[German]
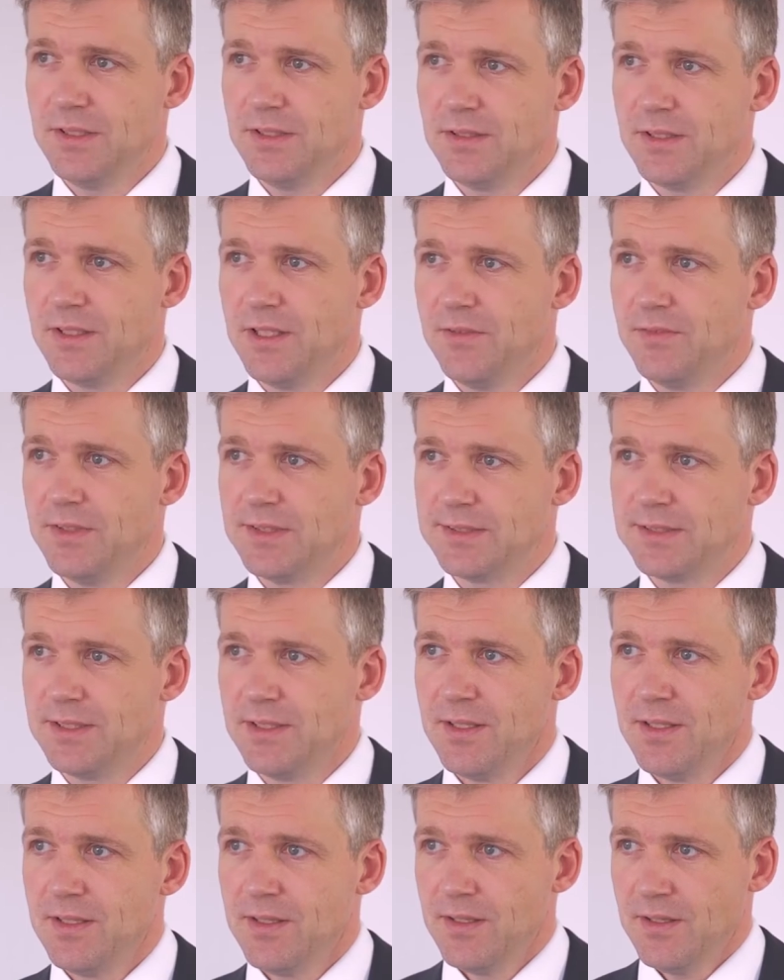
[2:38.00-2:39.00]
Die GEWIS
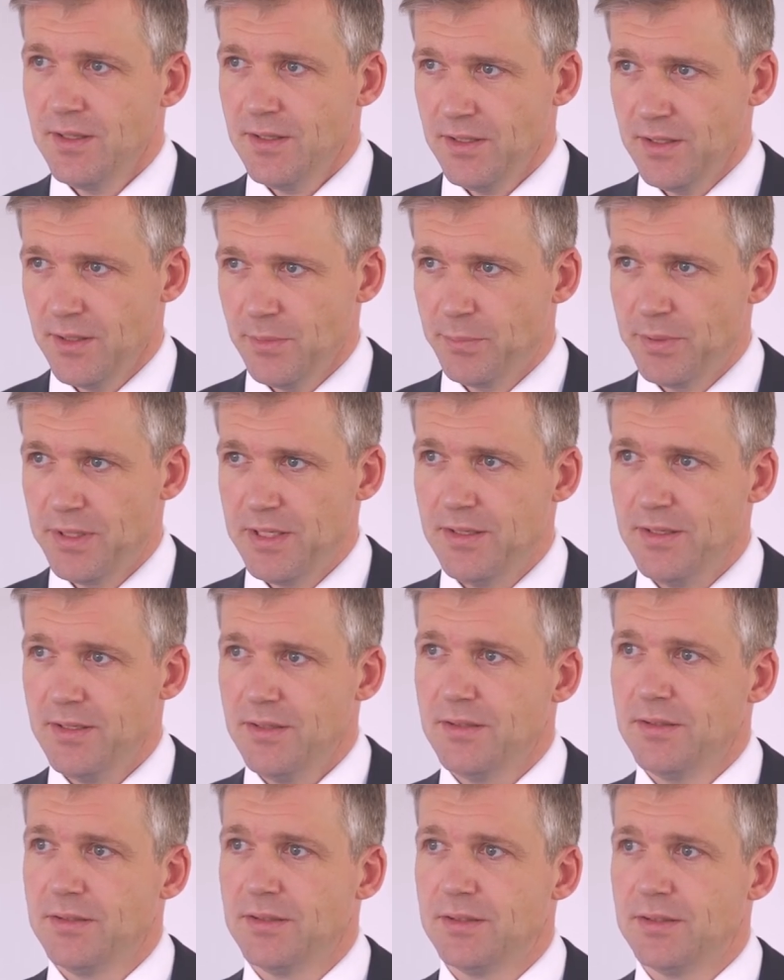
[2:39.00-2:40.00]
ERP
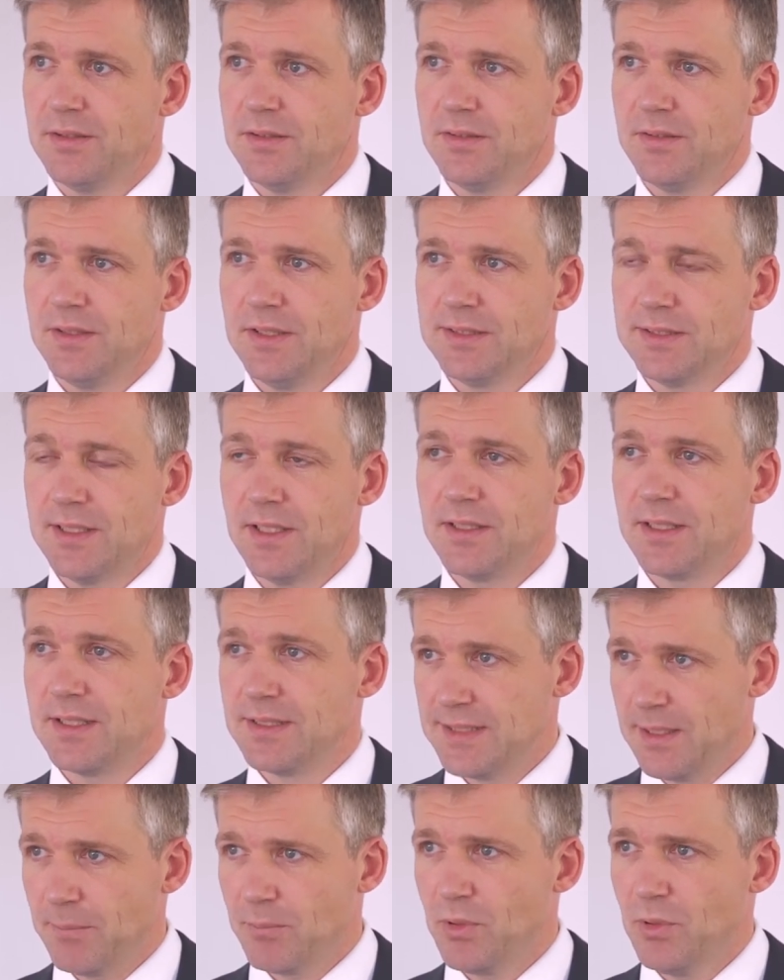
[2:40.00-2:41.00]
äh, ist eine
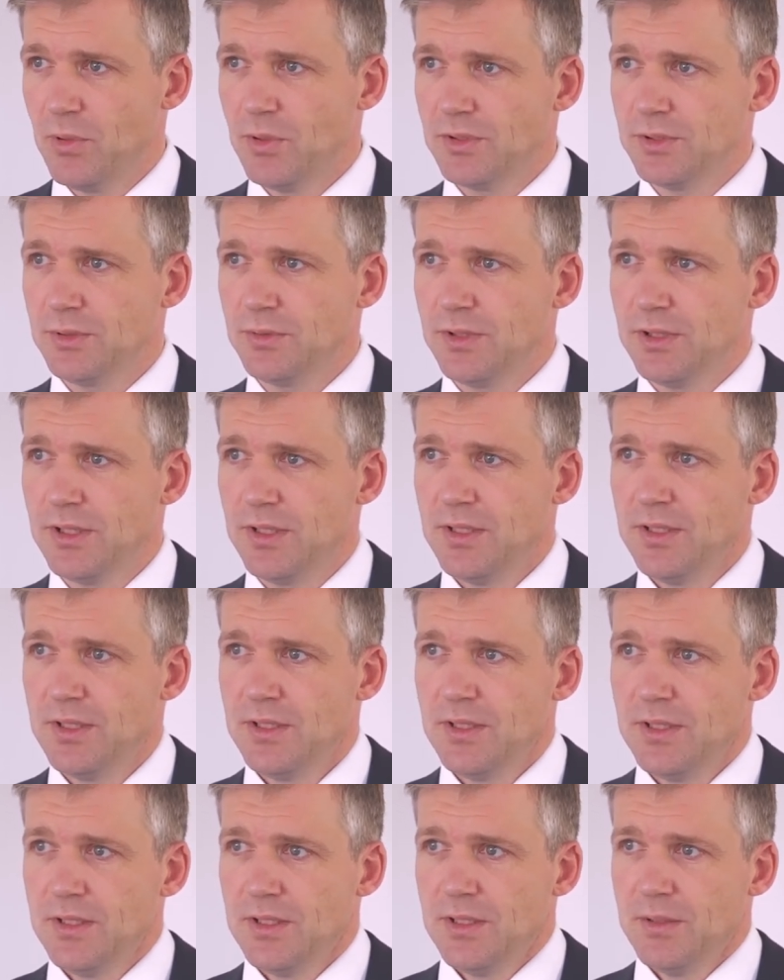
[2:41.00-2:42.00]
Gesamtlösung
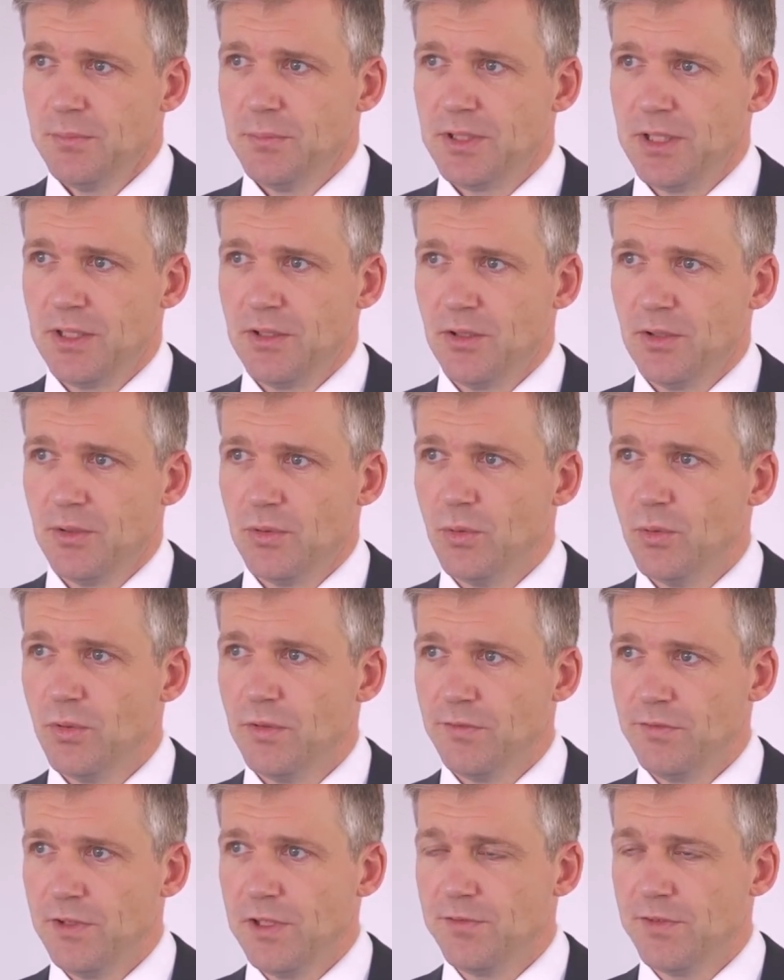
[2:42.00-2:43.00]
mit einer
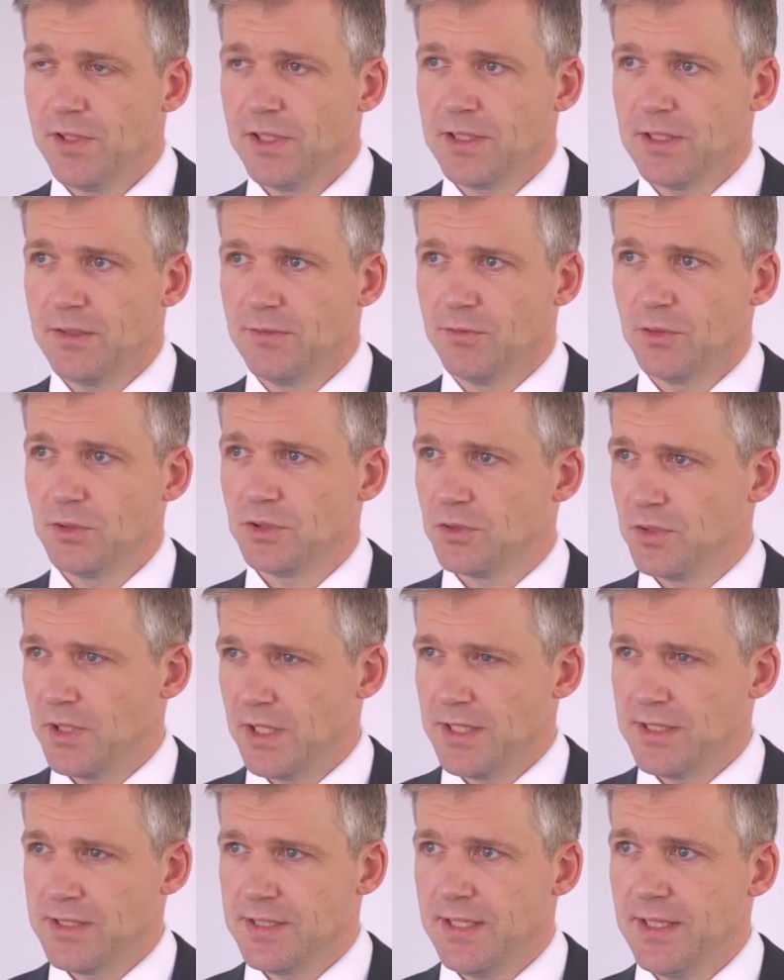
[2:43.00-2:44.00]
hohen Vielfalt an
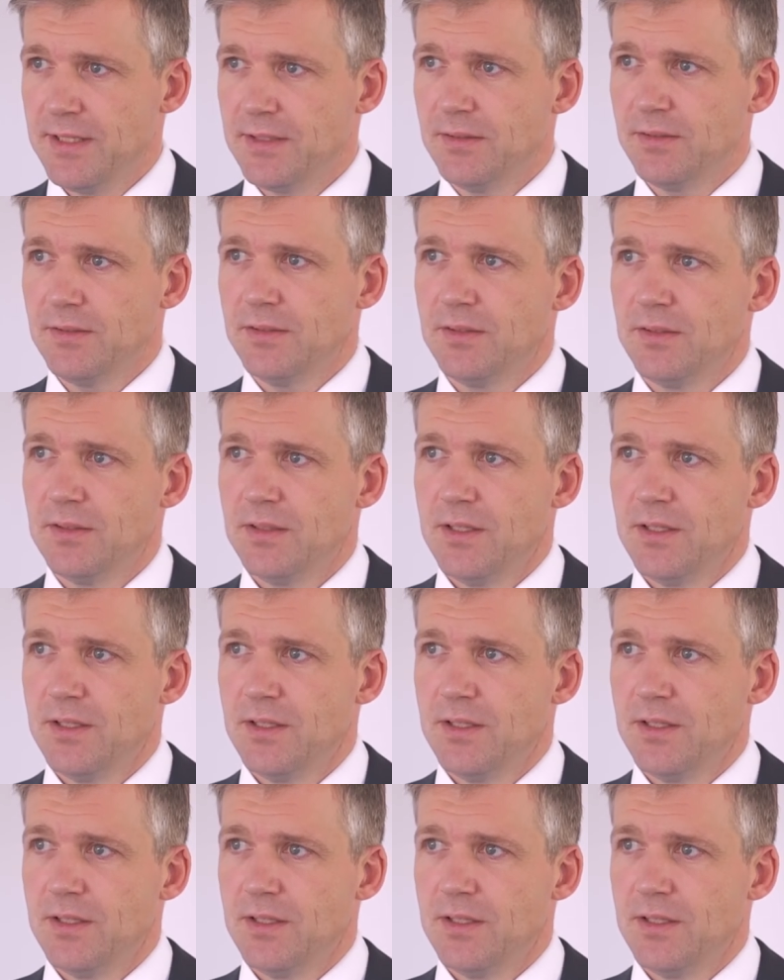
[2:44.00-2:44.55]
Funktionalitäten,